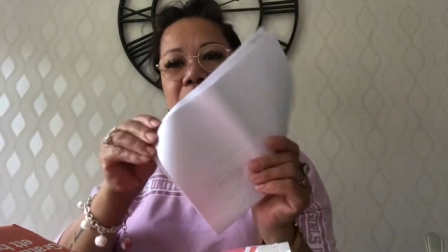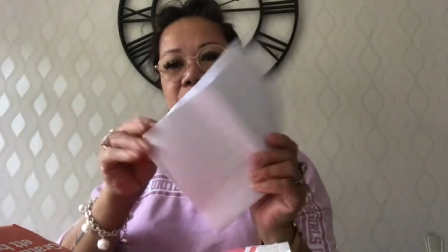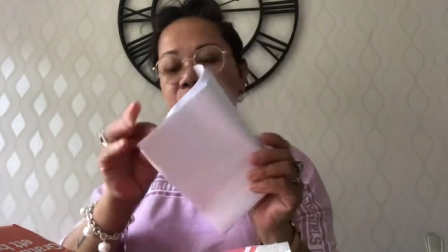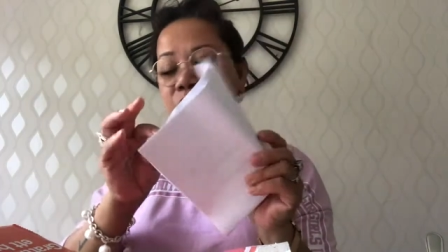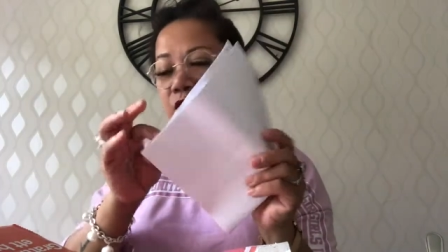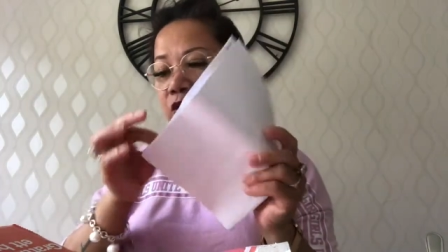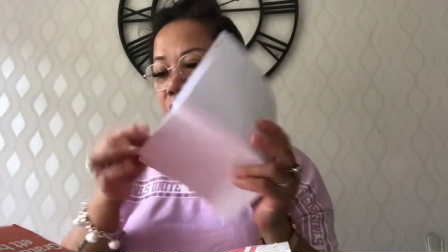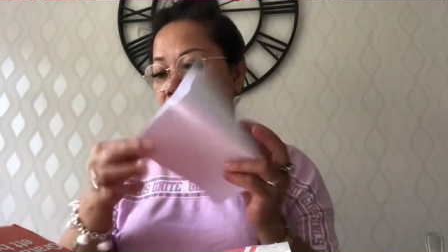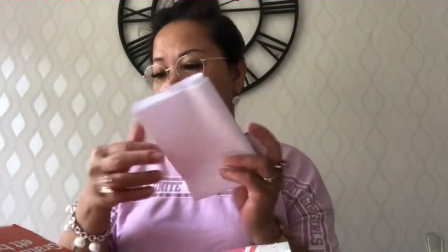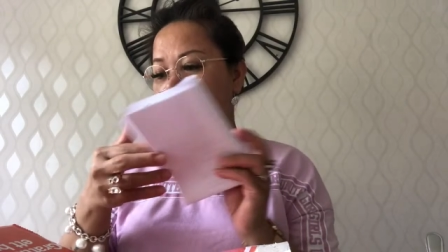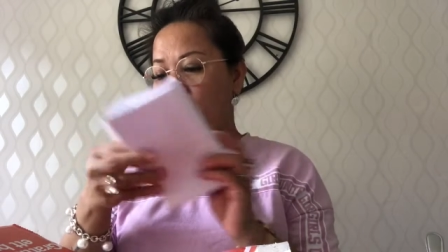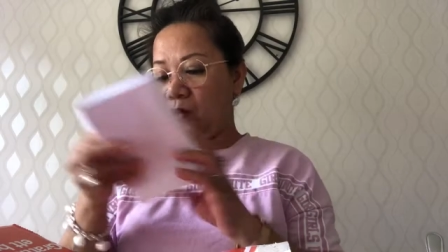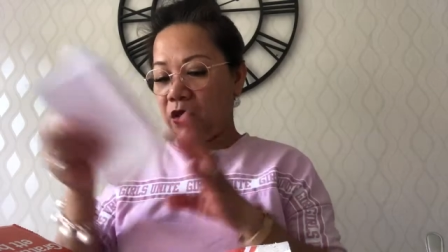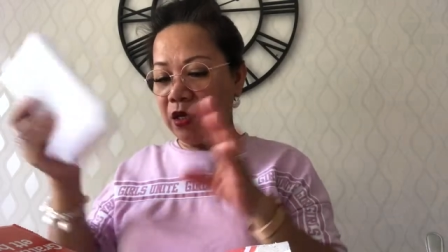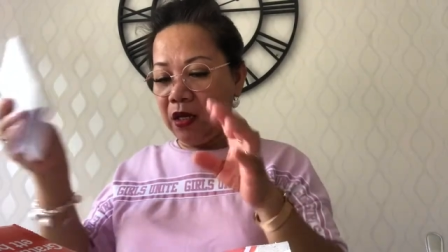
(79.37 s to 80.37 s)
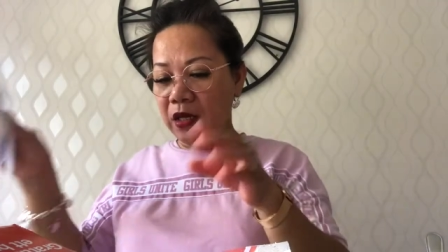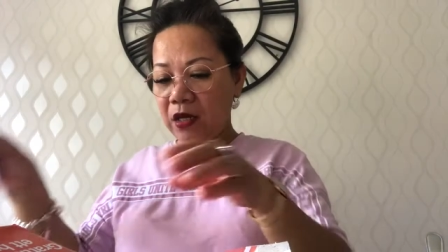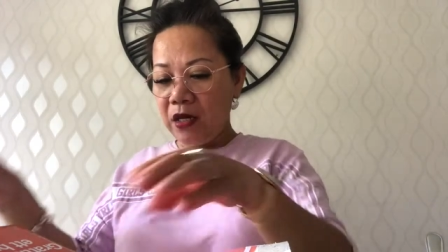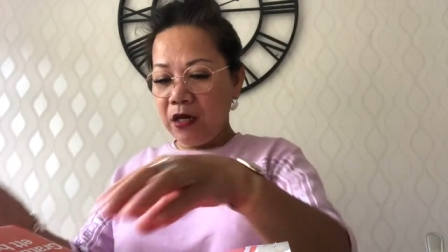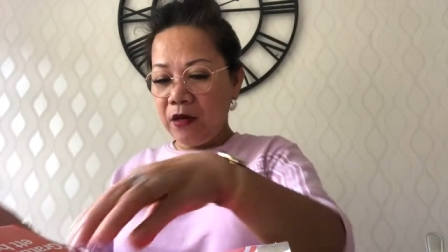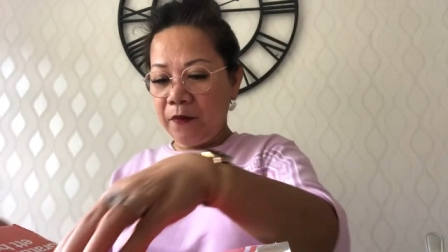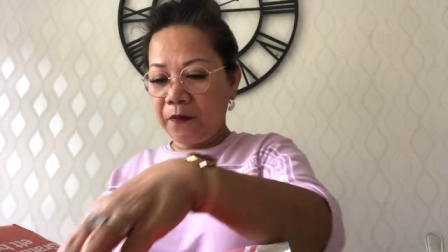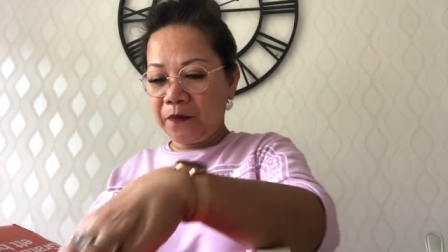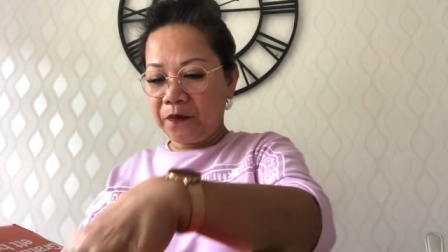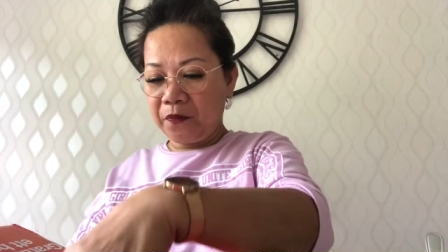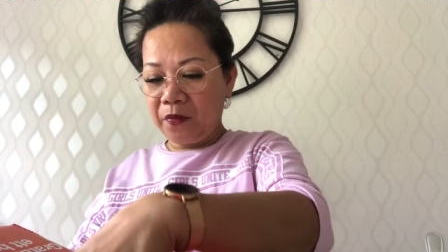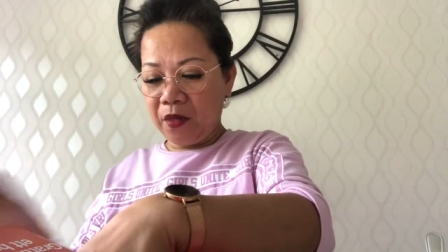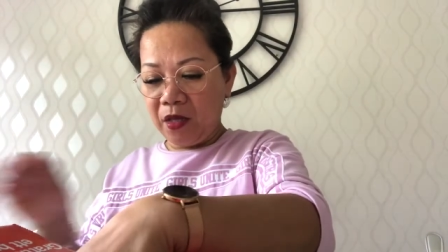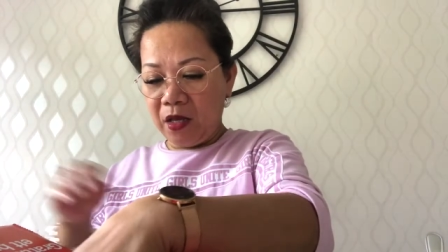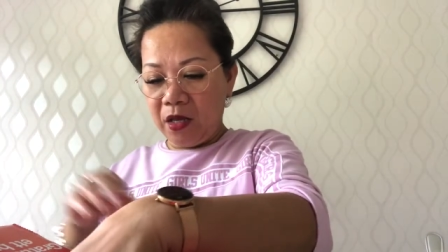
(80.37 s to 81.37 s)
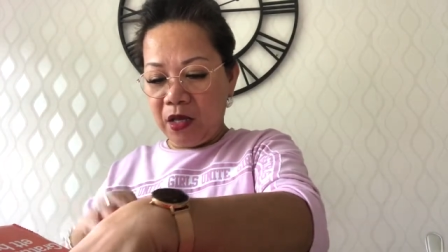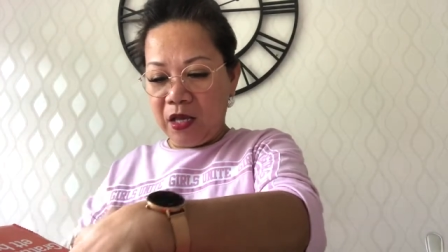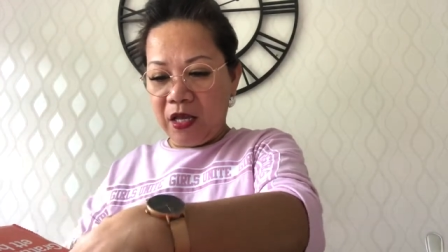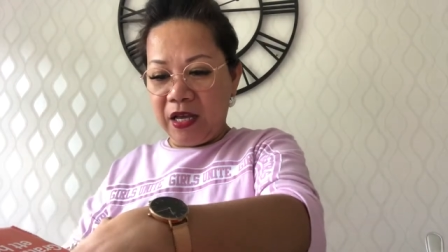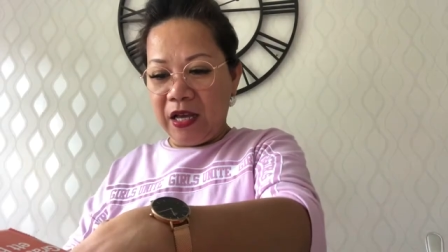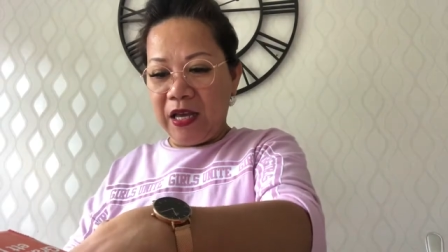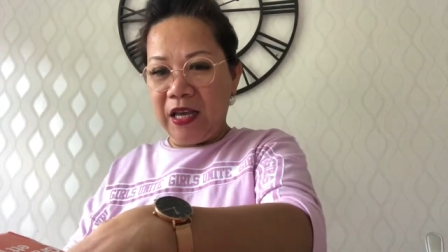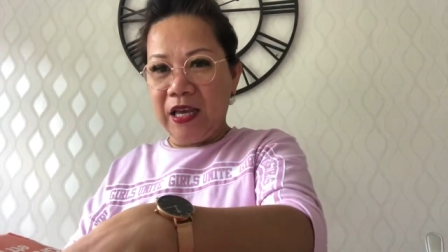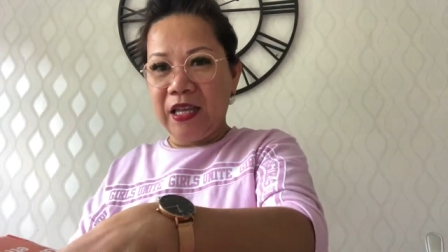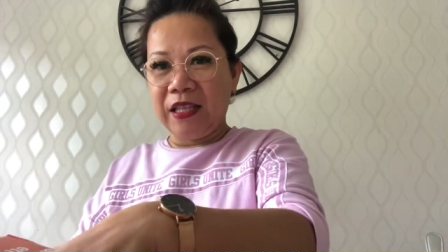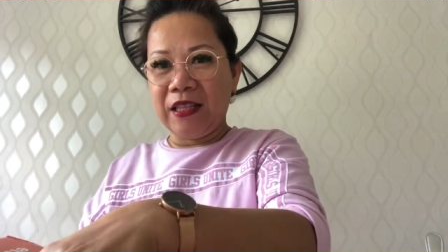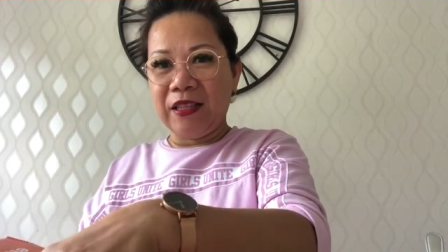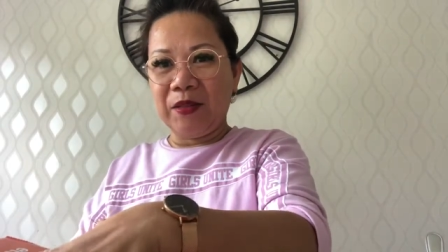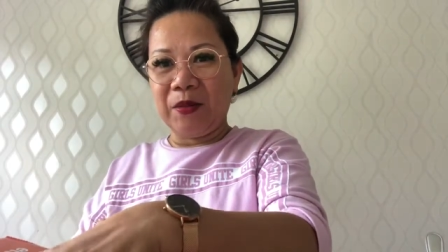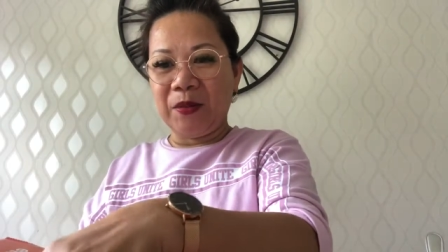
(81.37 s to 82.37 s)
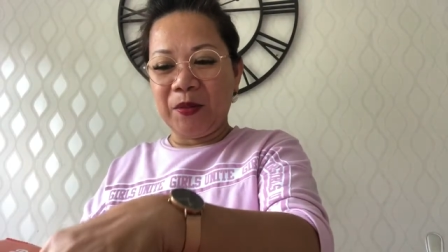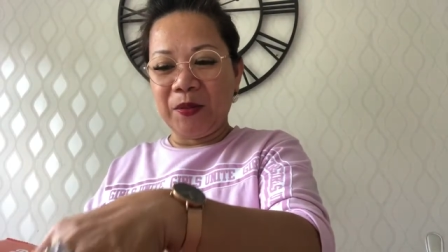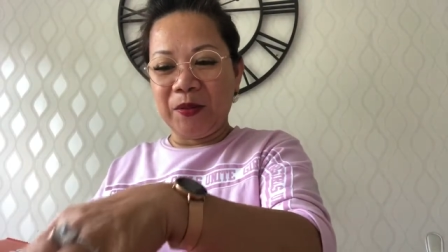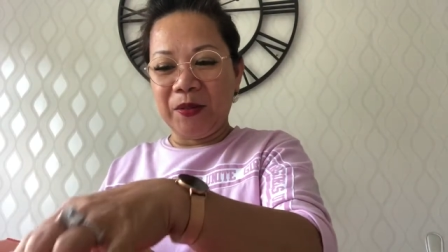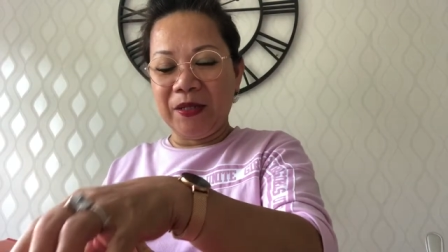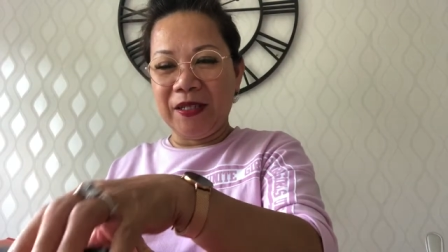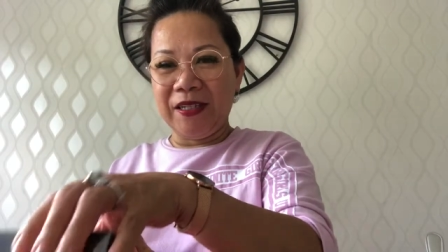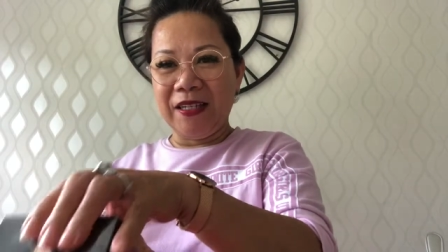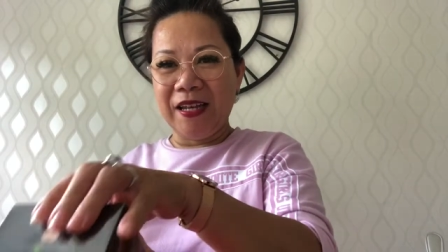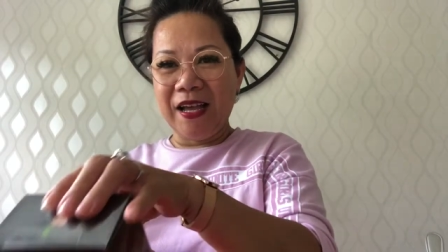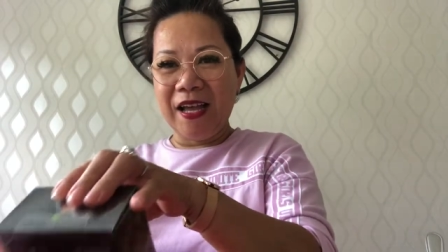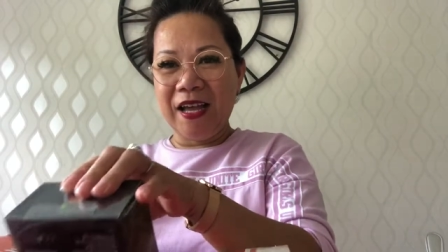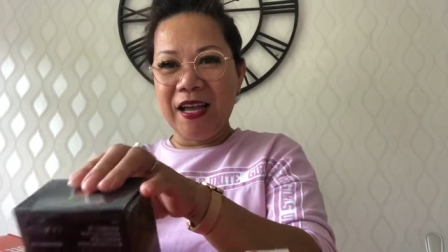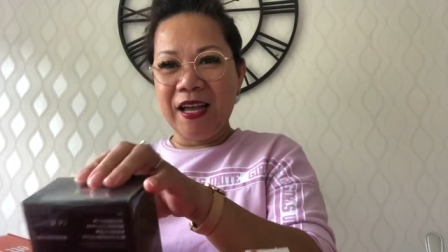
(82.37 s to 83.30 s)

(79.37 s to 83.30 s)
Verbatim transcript: Ito yung ano niya. Ito na.